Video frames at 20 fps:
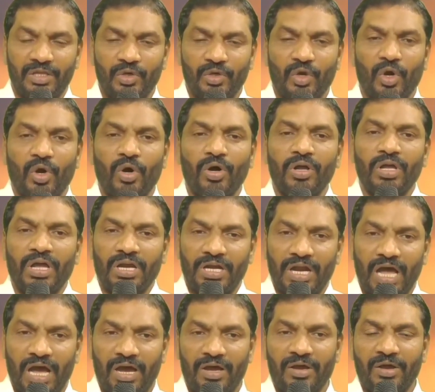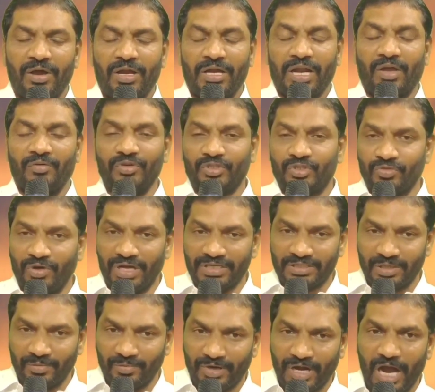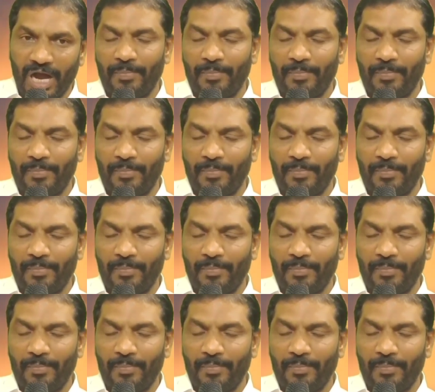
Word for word: ఇదిగో నా నా విశ్వాసం